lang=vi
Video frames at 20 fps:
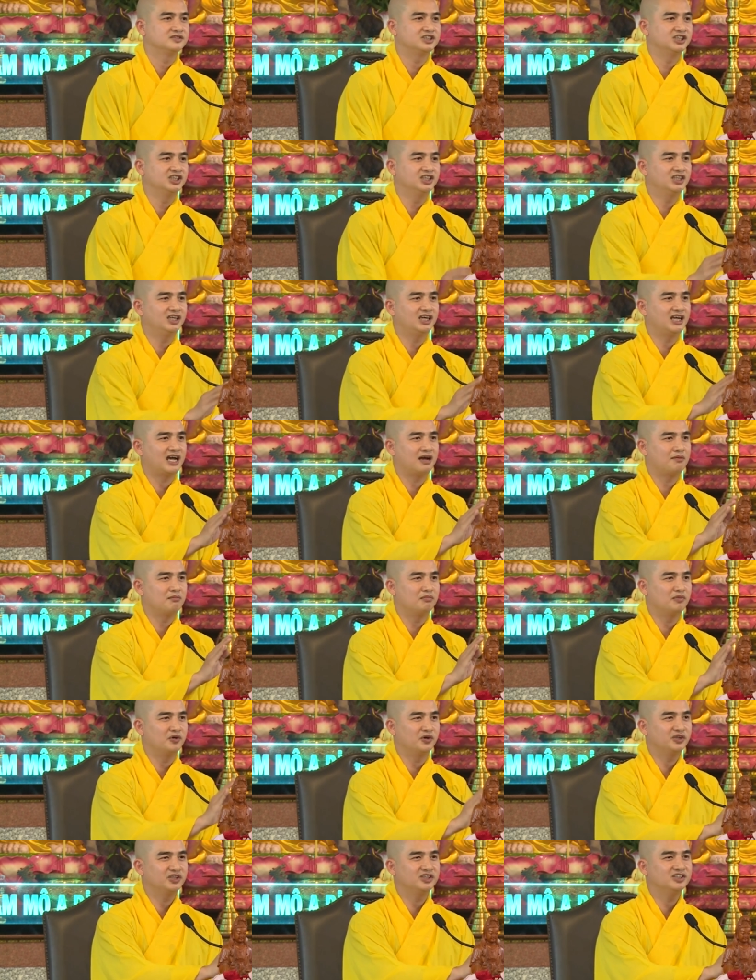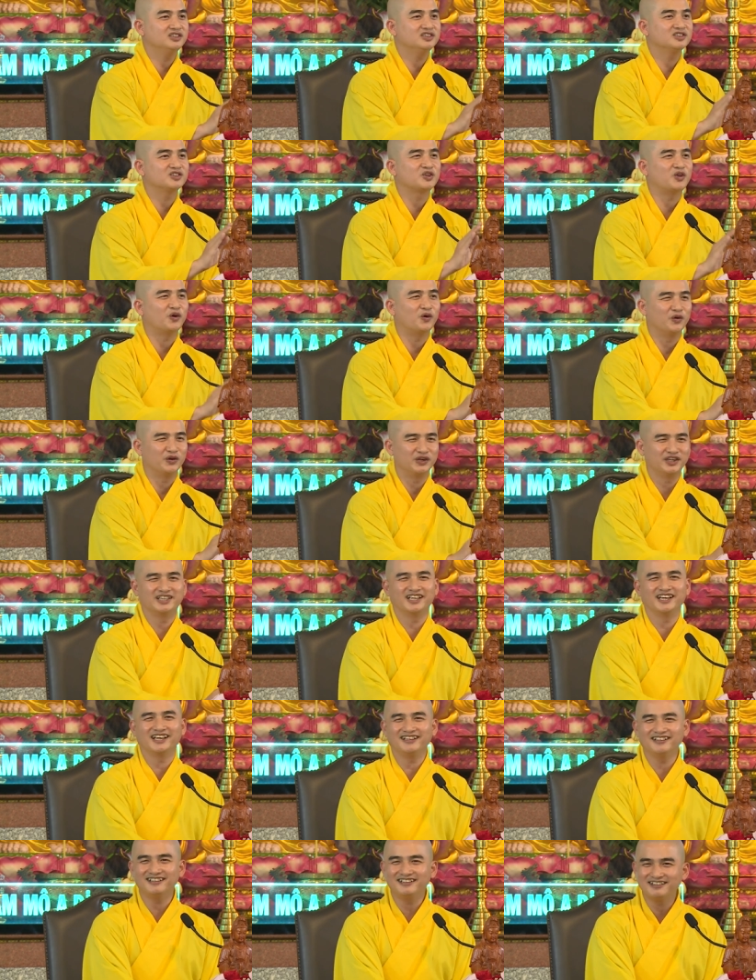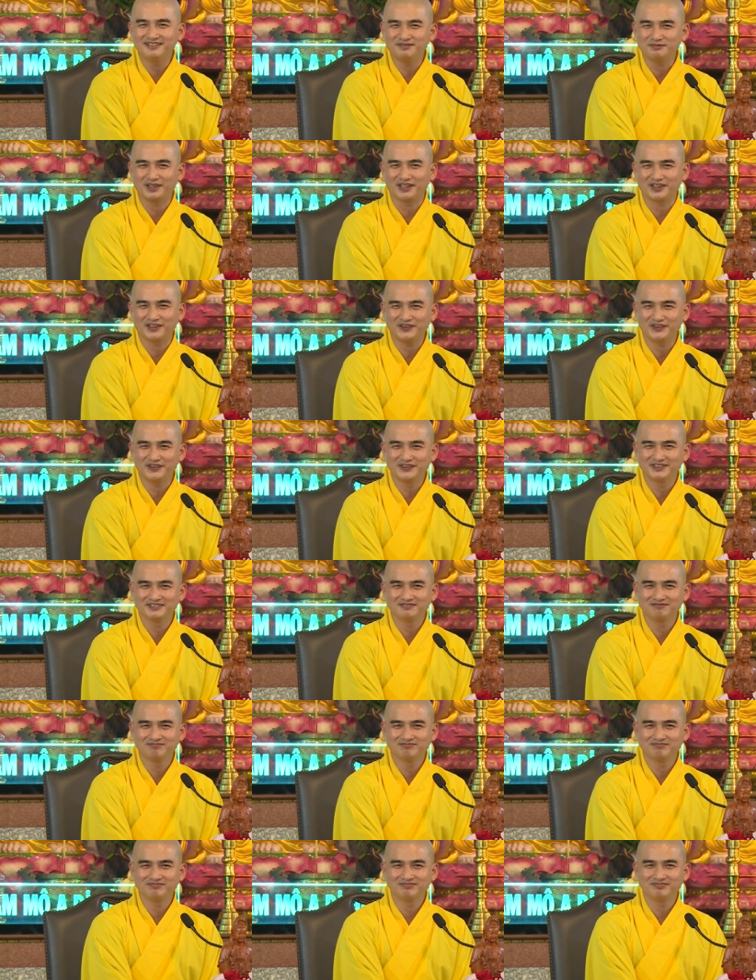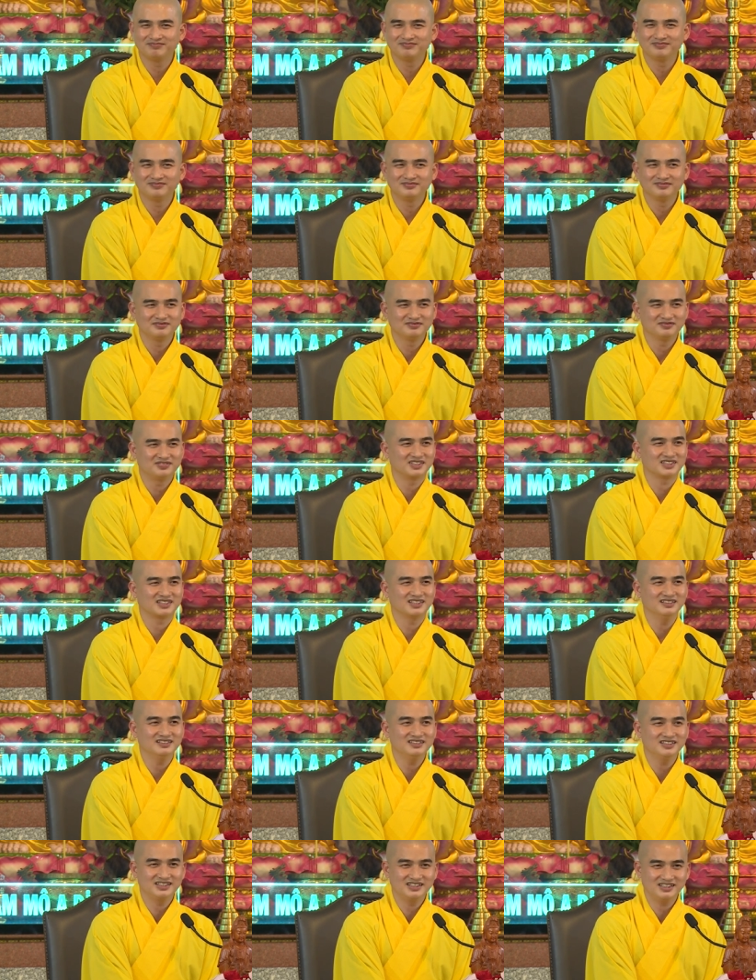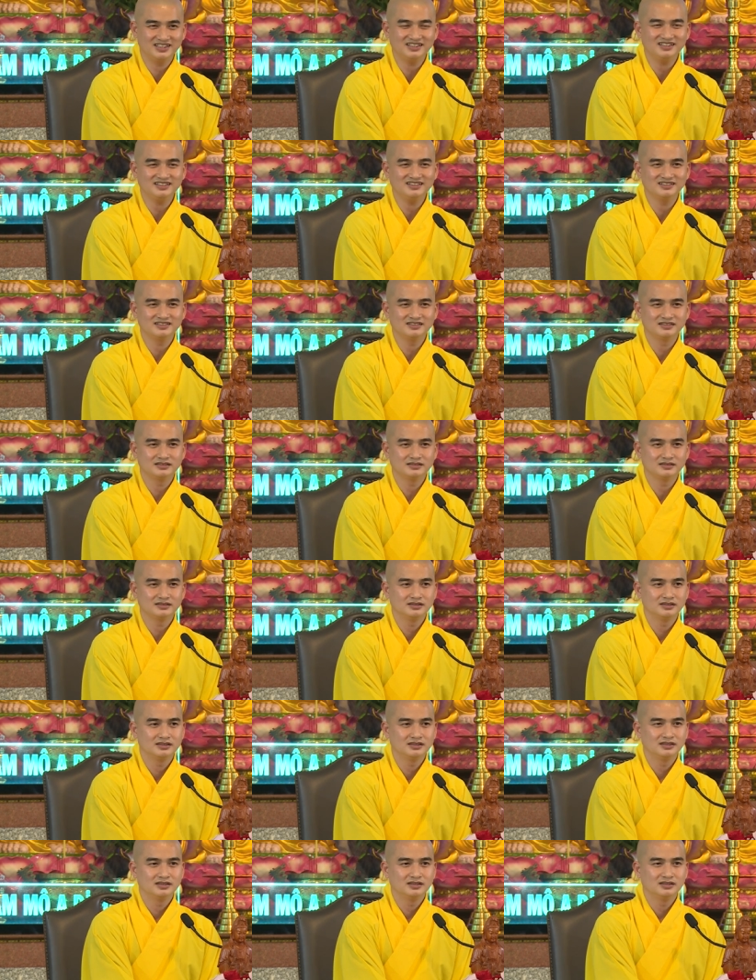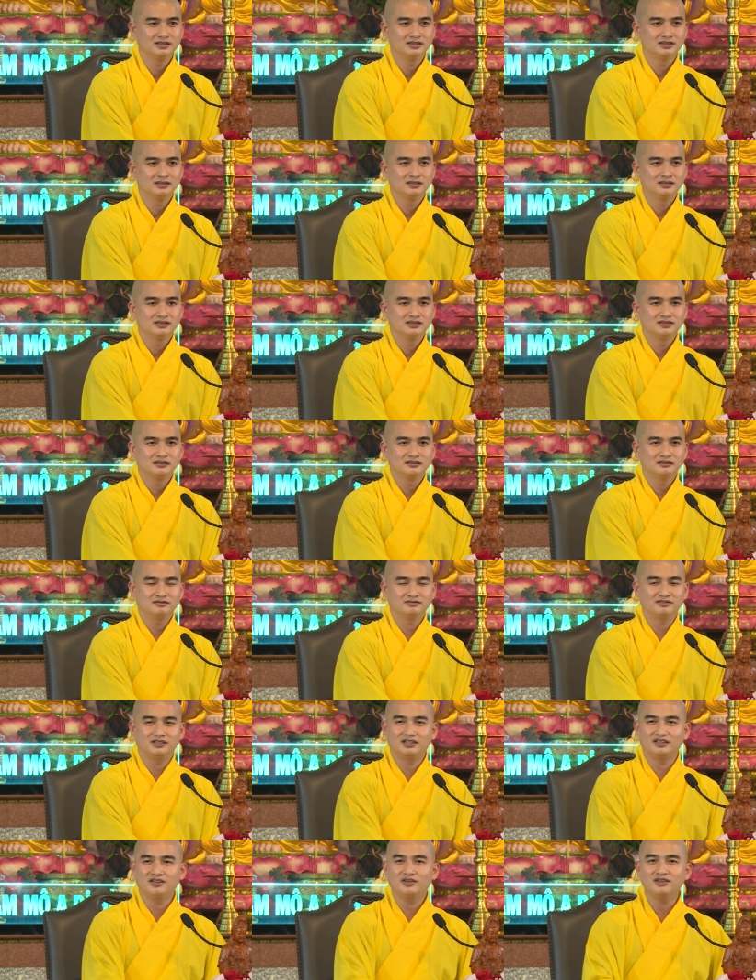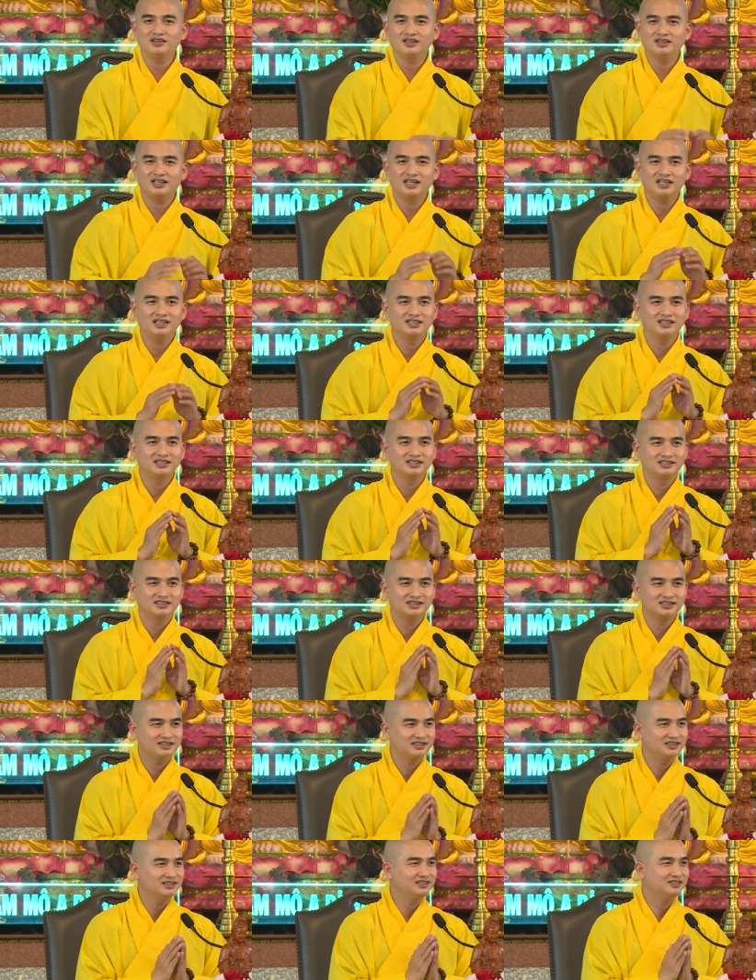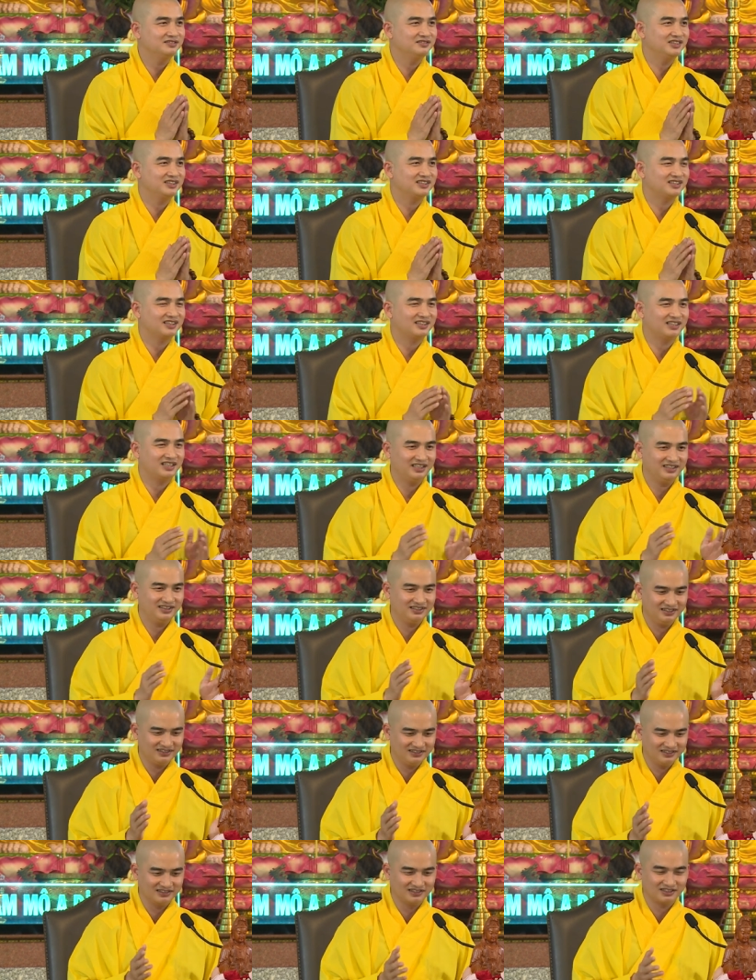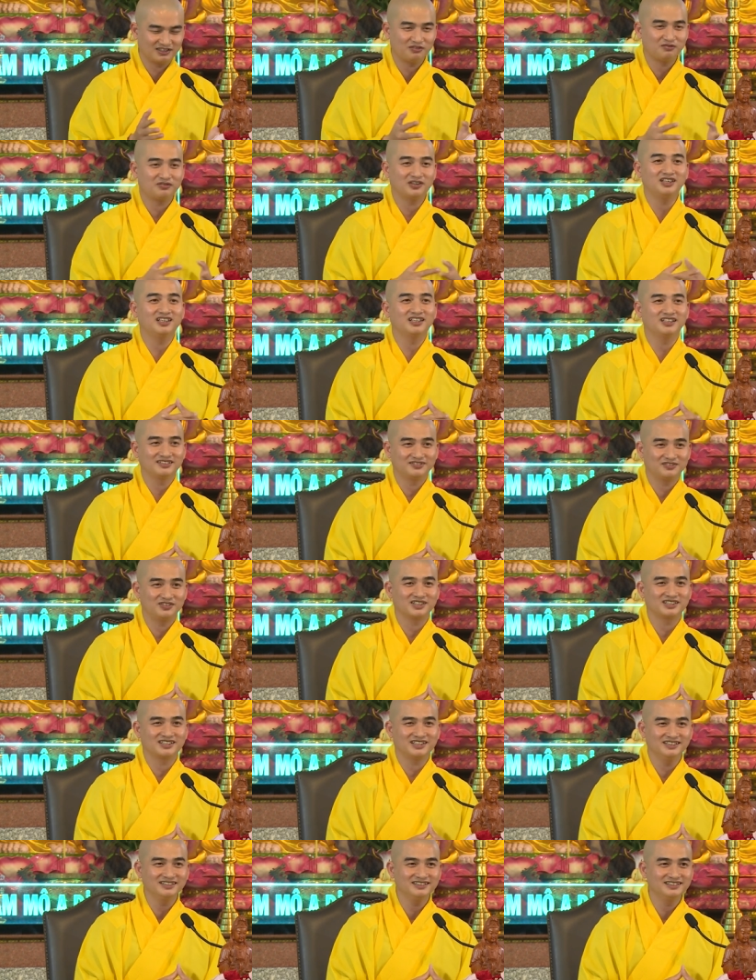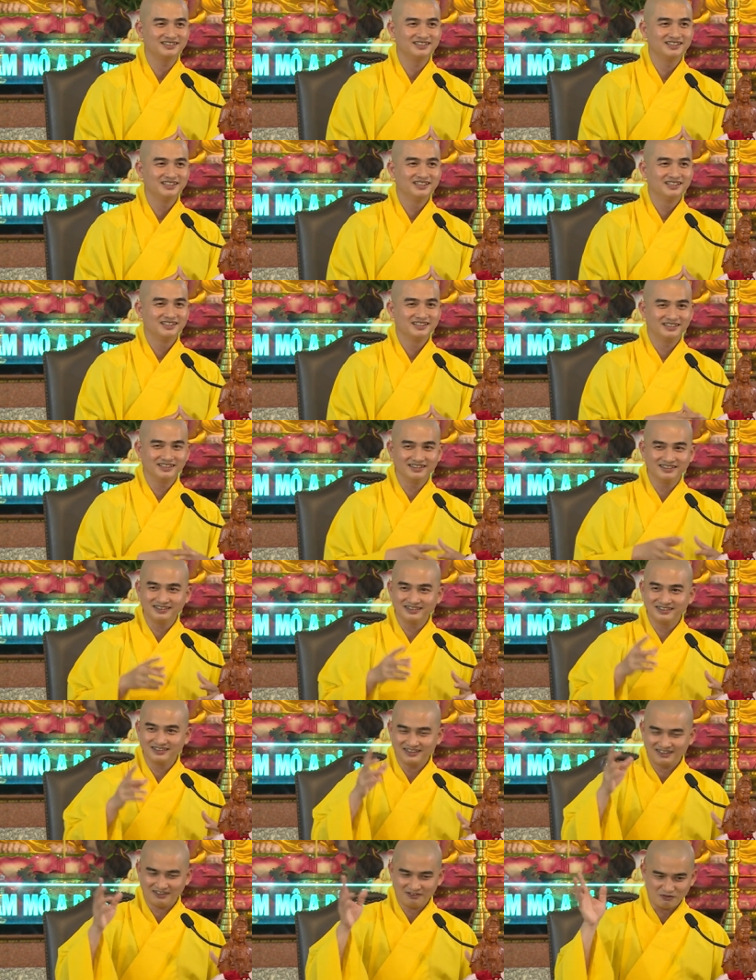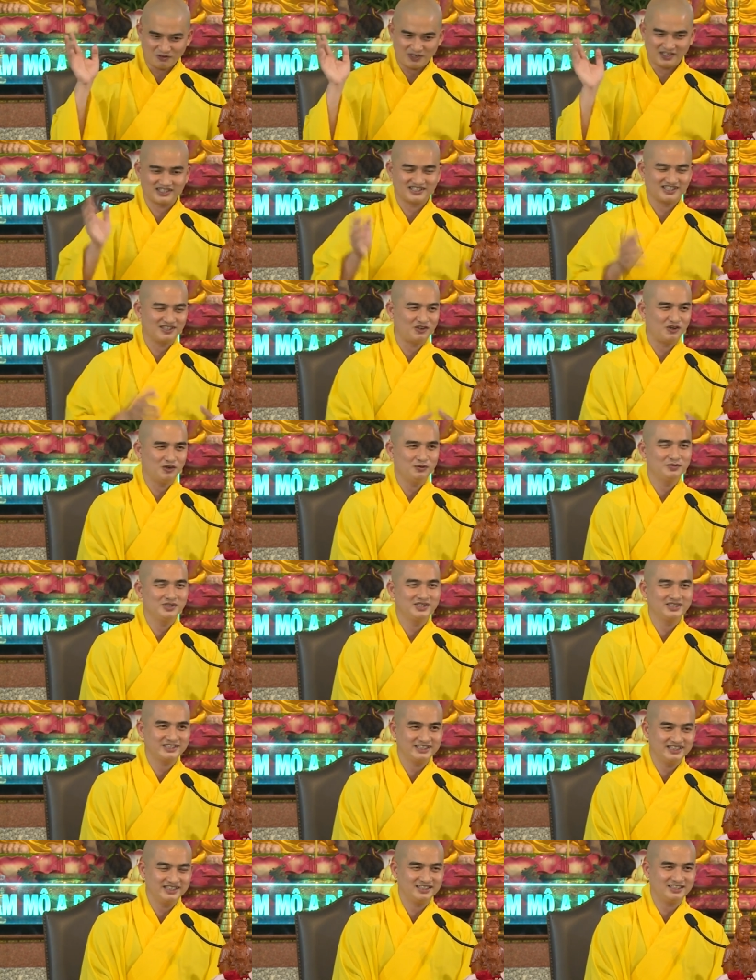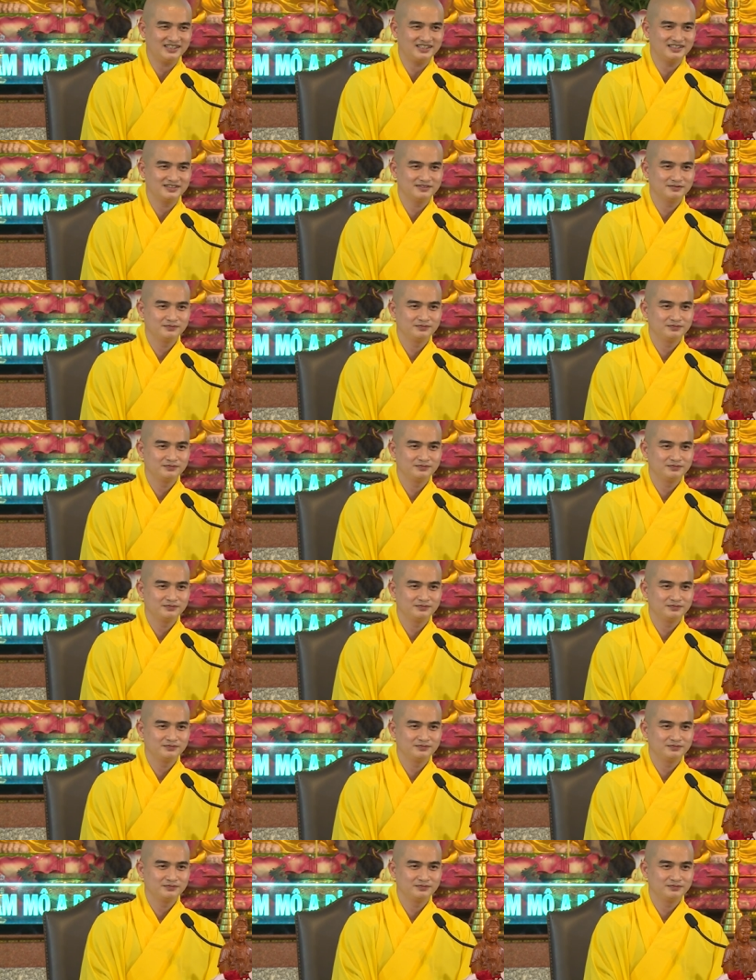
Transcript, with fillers: chỉ làm mọi thứ tồi tệ hơn mà thôi phật tử nên nhớ và nói ở đây thì xin thưa với tất cả những người không phải là phật tử những người ở ngoài xã hội bên kia đó